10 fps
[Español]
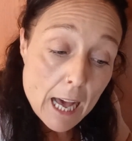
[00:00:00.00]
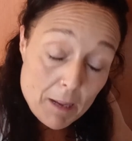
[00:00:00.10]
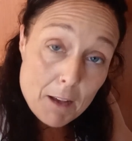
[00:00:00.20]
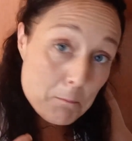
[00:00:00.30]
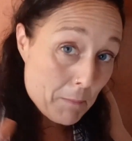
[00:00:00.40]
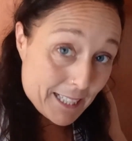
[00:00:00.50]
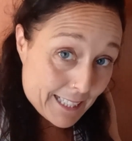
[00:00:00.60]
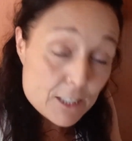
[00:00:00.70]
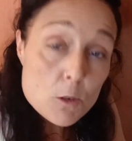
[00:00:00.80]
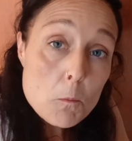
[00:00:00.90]
a
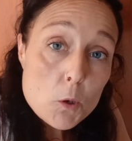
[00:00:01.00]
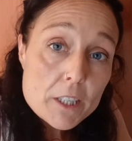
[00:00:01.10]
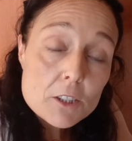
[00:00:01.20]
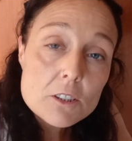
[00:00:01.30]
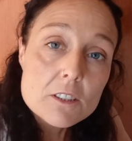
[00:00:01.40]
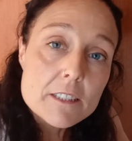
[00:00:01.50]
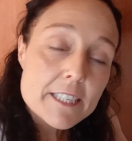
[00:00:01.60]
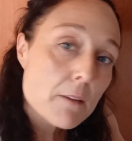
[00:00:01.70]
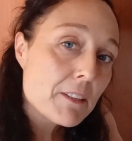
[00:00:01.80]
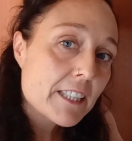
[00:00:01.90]
marcarlo un poquito
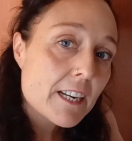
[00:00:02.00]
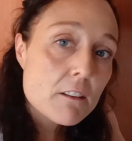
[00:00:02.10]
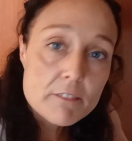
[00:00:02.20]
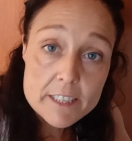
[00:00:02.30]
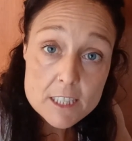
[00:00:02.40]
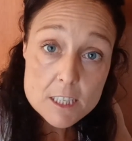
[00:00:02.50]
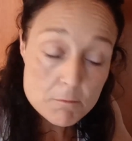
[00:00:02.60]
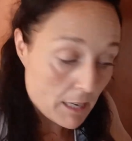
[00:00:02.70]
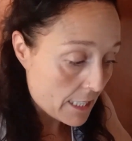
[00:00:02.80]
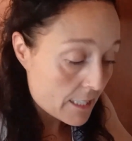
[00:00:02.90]
y evitar el frizz,
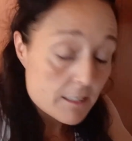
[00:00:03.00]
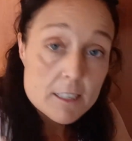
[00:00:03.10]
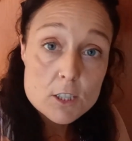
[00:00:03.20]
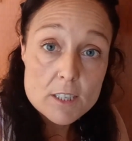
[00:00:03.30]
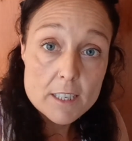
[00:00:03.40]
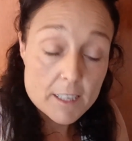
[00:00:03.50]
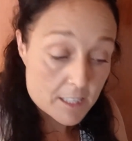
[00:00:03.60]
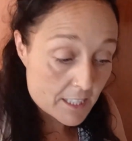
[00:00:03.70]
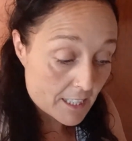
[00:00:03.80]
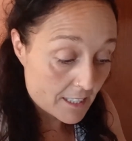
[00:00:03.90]
¿vale?
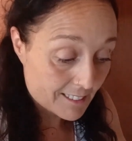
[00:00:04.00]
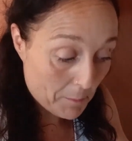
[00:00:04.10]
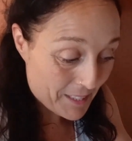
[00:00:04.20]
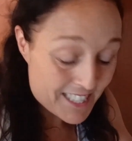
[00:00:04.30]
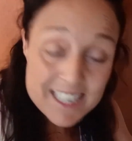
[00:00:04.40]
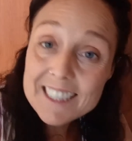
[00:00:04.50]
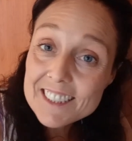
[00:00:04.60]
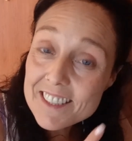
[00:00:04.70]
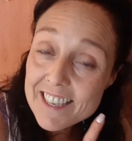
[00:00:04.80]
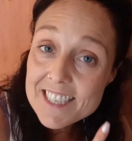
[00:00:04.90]
también esa
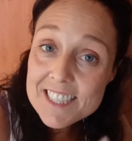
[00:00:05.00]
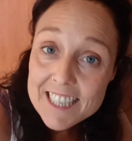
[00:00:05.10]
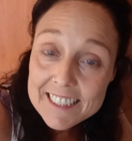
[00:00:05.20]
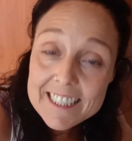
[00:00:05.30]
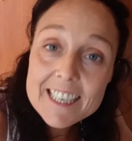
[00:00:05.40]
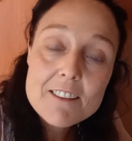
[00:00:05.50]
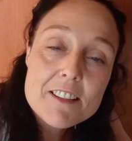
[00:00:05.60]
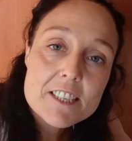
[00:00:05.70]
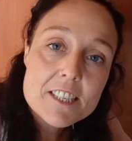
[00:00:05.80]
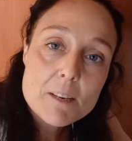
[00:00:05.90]
electricidad estática que a
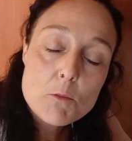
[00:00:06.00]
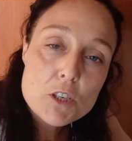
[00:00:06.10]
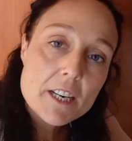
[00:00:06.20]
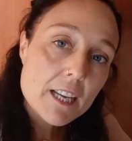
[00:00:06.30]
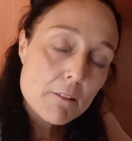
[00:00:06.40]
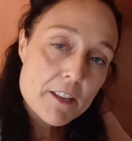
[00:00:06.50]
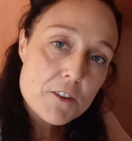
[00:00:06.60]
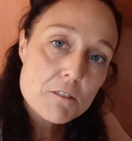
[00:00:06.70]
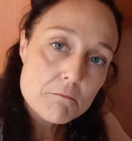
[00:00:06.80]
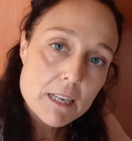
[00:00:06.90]
veces tenemos en el
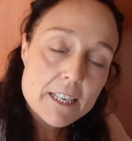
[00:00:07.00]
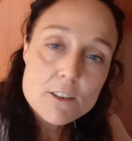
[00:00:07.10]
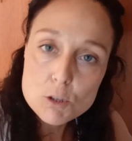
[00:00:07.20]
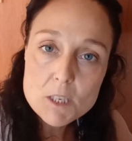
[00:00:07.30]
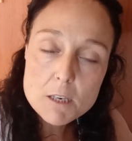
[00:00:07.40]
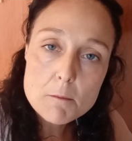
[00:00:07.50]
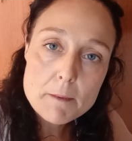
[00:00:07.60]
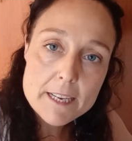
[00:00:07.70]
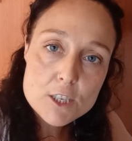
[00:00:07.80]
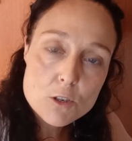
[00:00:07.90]
cabello, ¿vale? Os va a servir
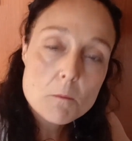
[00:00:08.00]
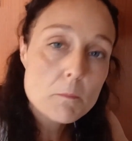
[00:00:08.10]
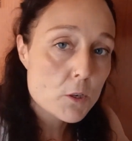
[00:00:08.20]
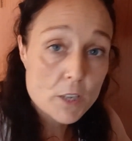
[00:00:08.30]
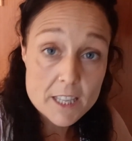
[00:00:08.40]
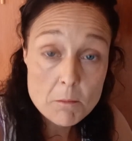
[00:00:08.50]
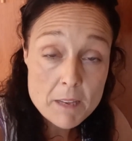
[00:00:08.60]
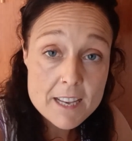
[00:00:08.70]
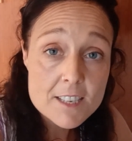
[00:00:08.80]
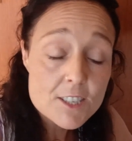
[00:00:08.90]
para eso, pero que
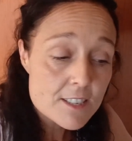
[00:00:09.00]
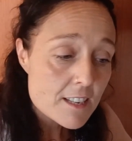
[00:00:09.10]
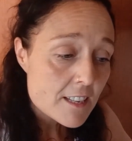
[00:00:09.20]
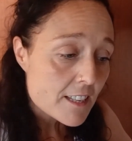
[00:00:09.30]
además